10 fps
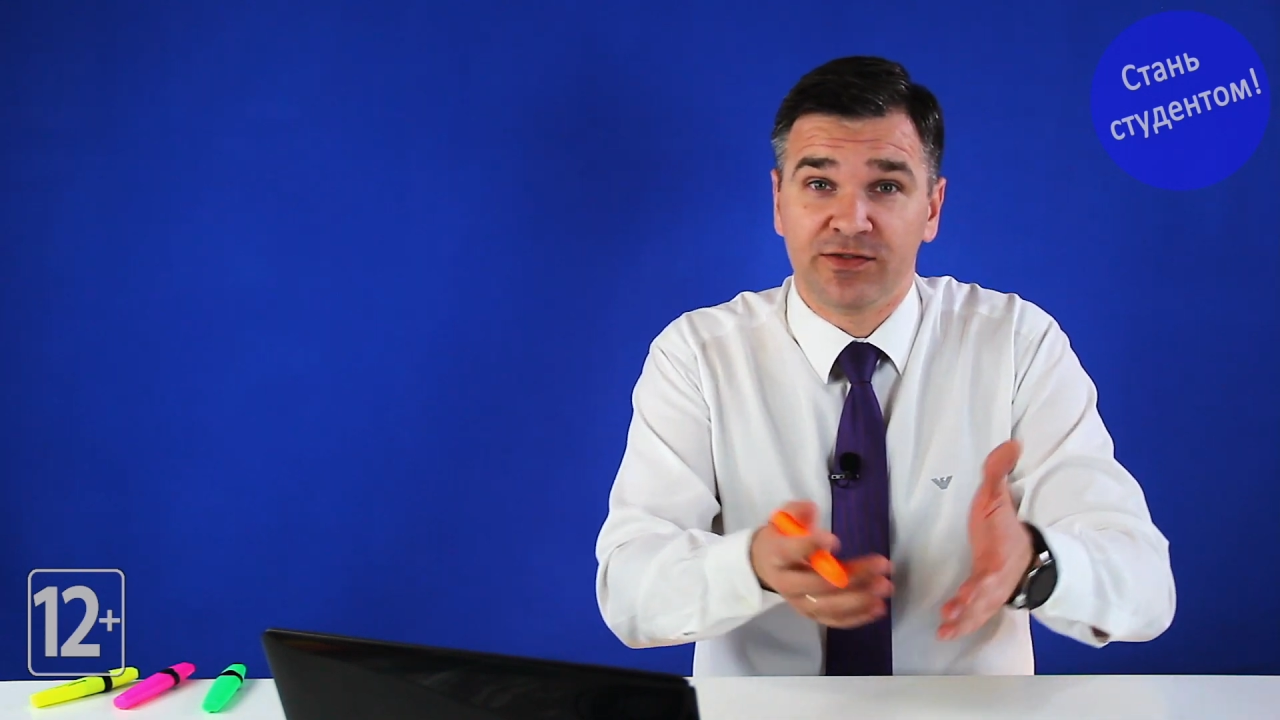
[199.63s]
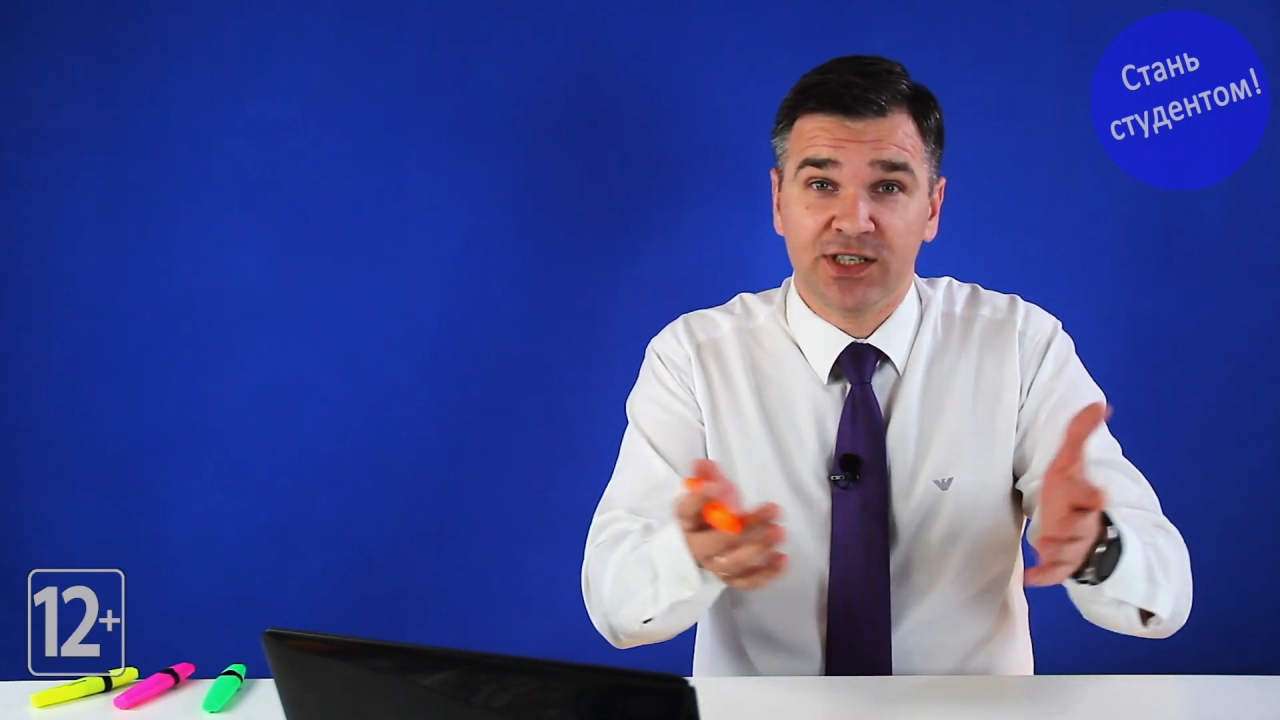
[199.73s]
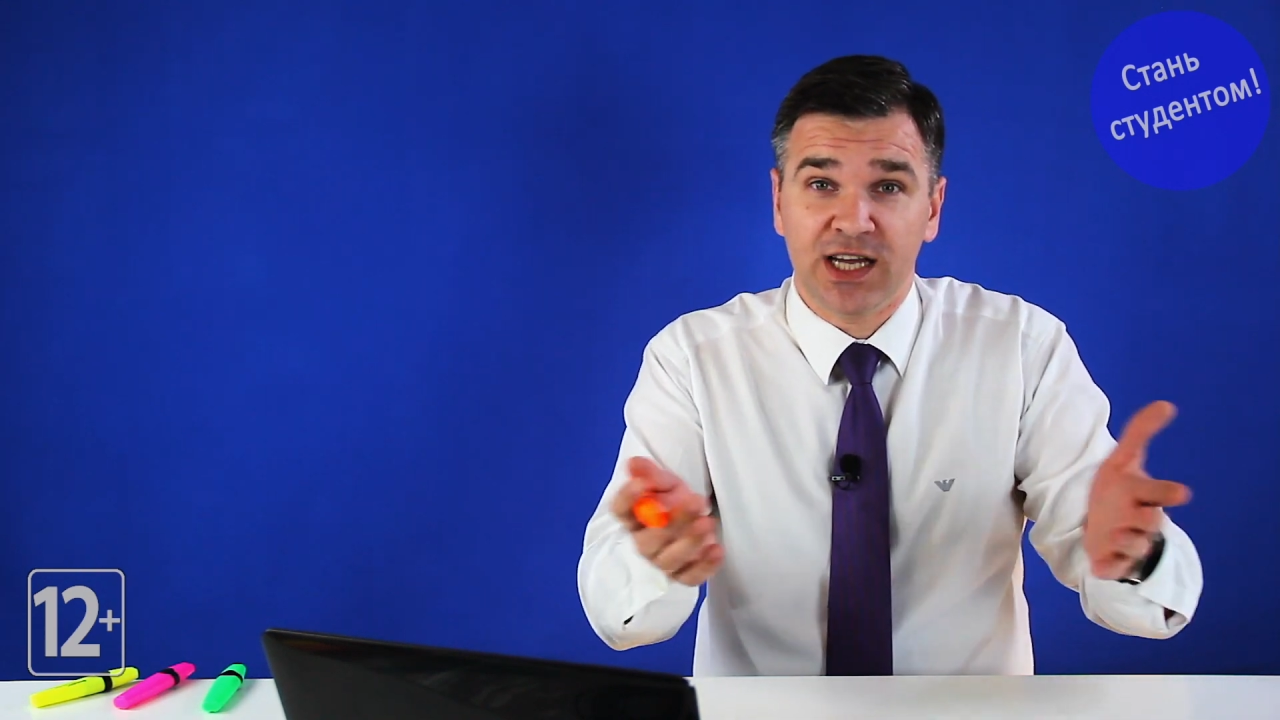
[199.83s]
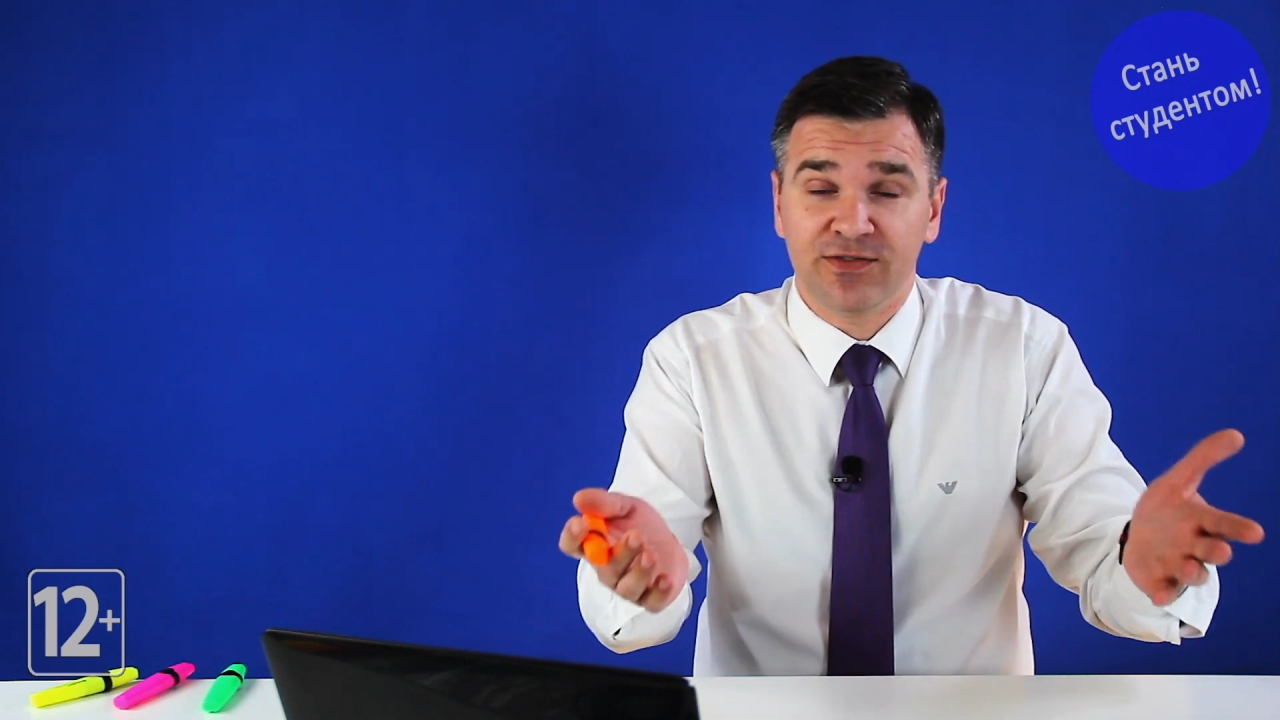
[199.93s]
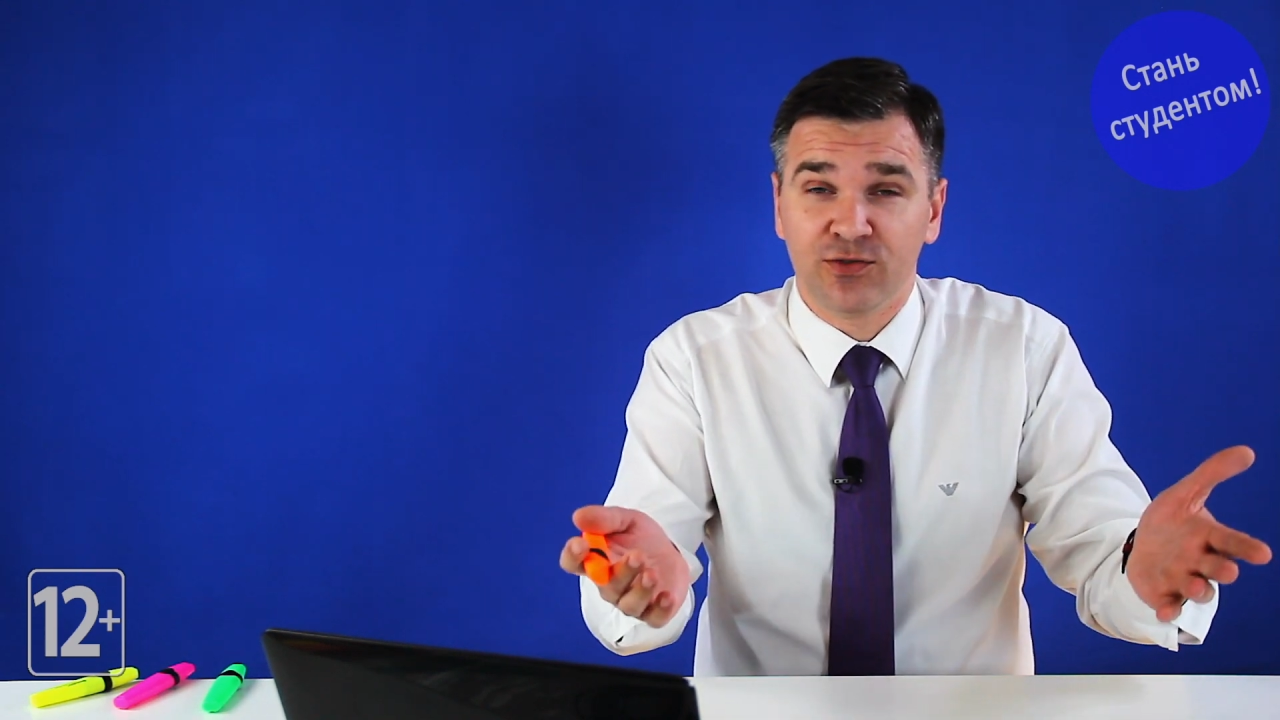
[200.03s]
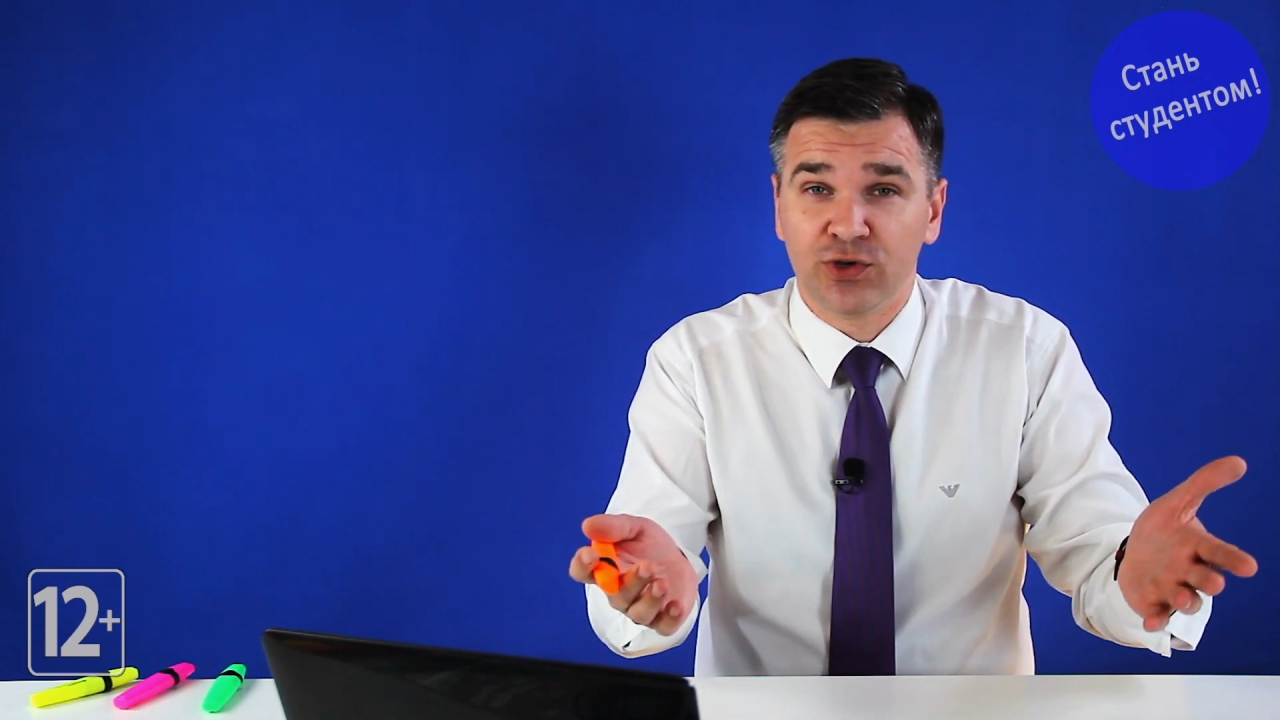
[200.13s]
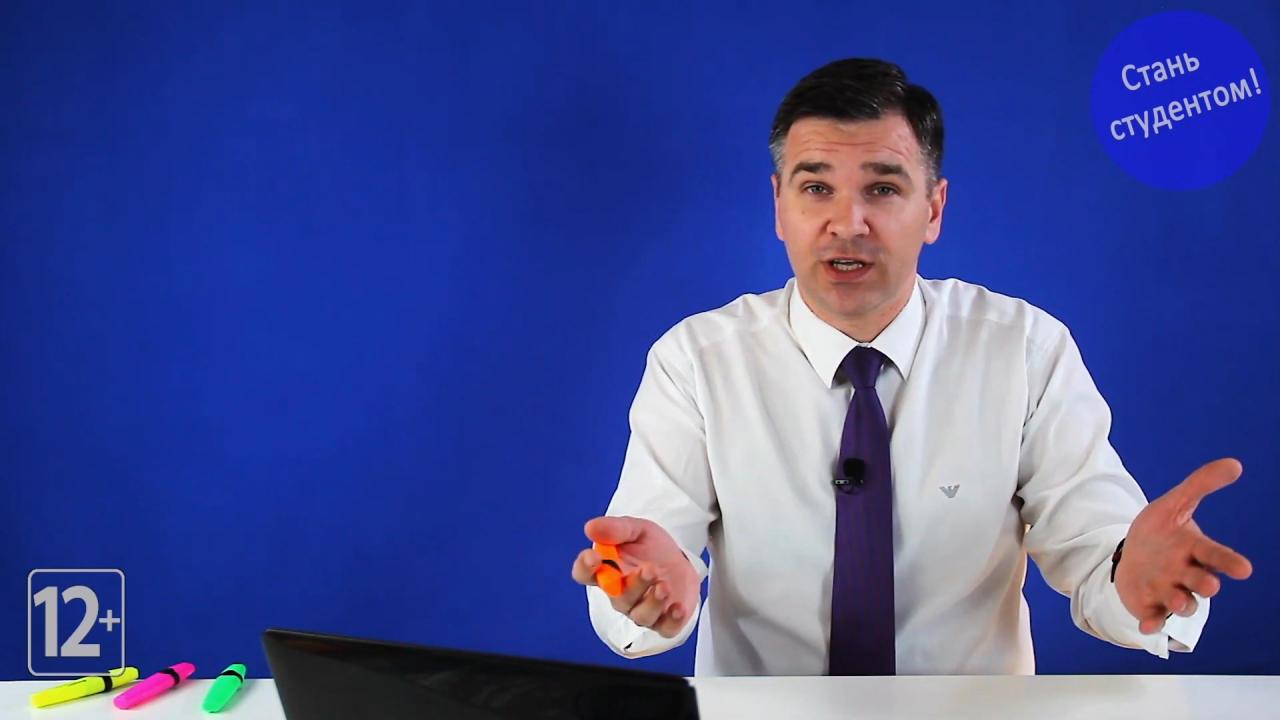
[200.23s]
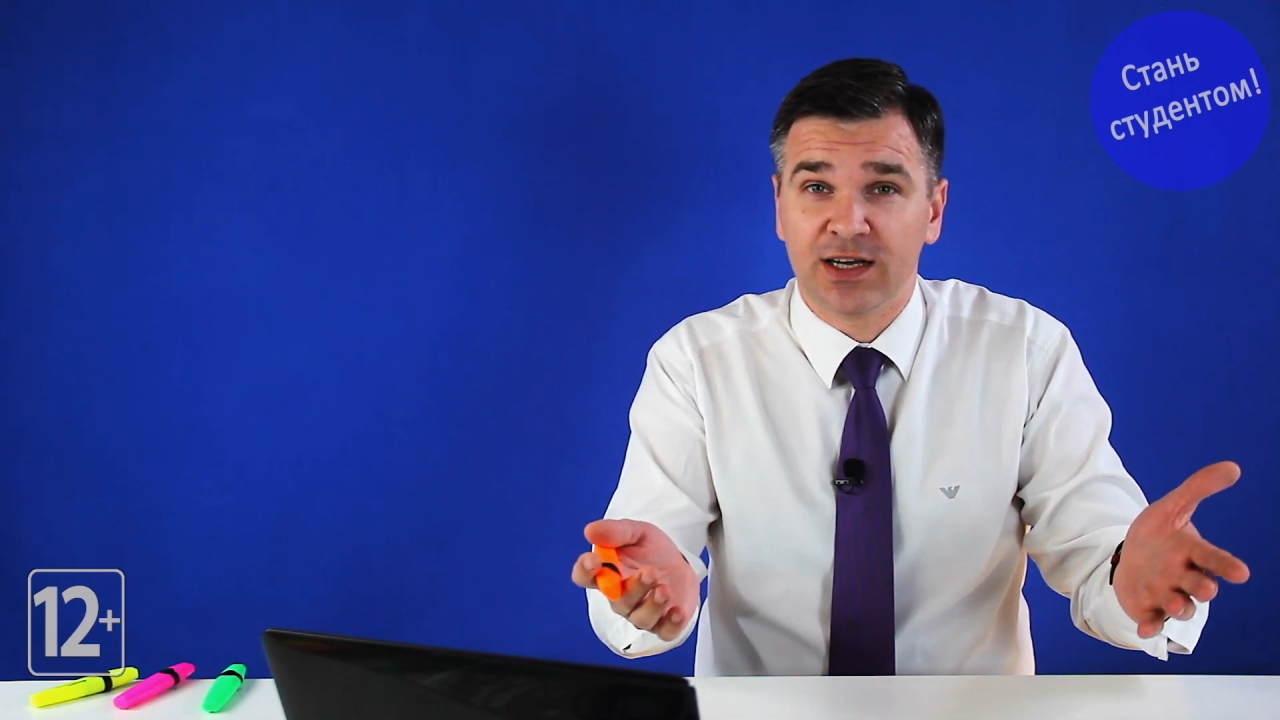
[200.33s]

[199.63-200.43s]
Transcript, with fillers: взять в руки